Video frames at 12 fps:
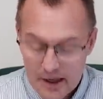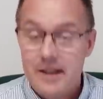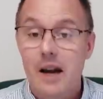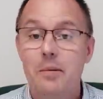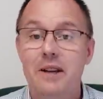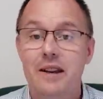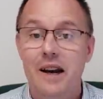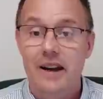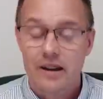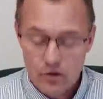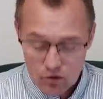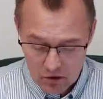Ich habe den
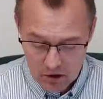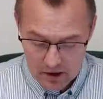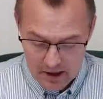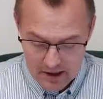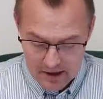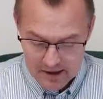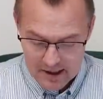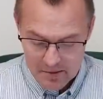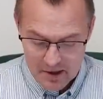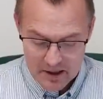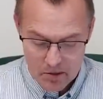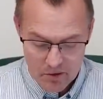Eindruck, dass
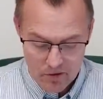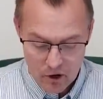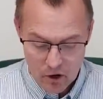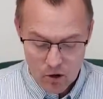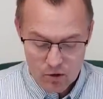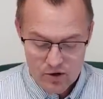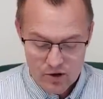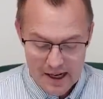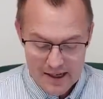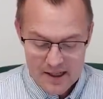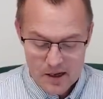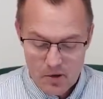man die Bevölkerung so
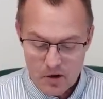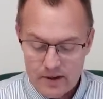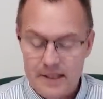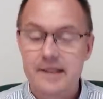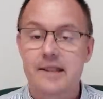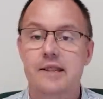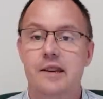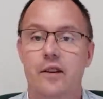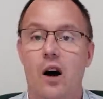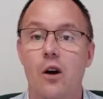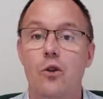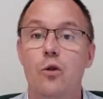langsam auf dieses
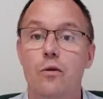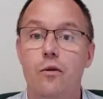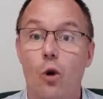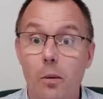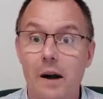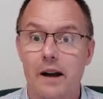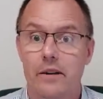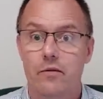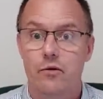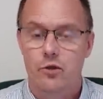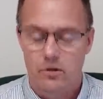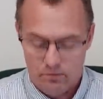Szenario
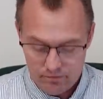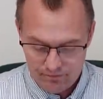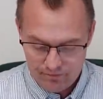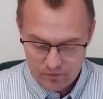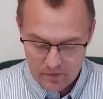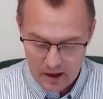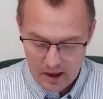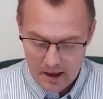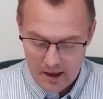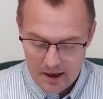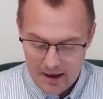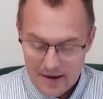vorbereiten will.
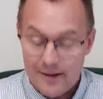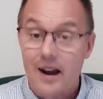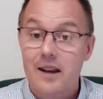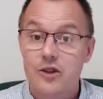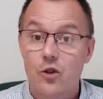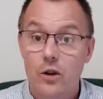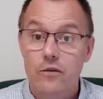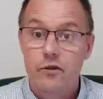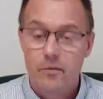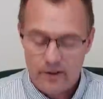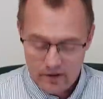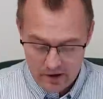Da ich
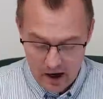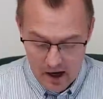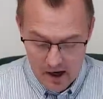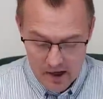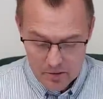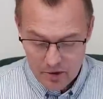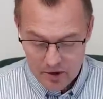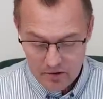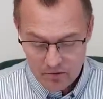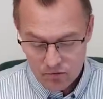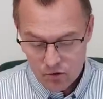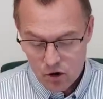59 Jahre alt
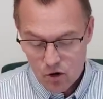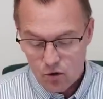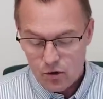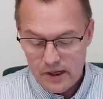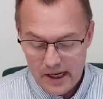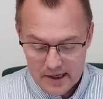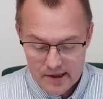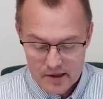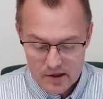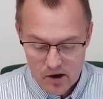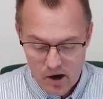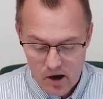bin und
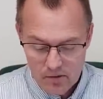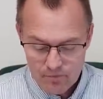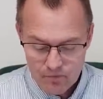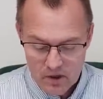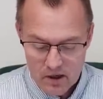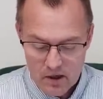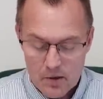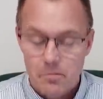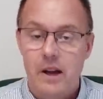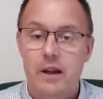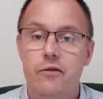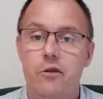nächstes Jahr
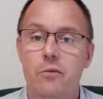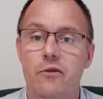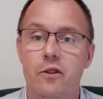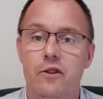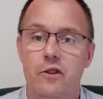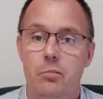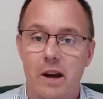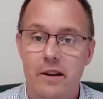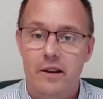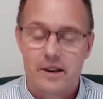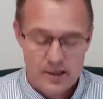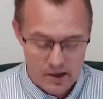meine 45
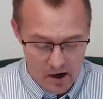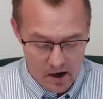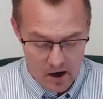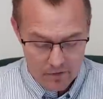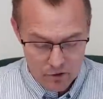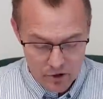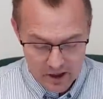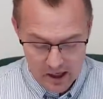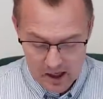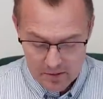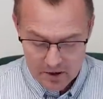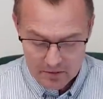Beitragsjahre erfüllt
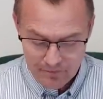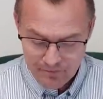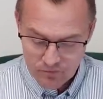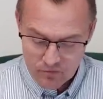habe,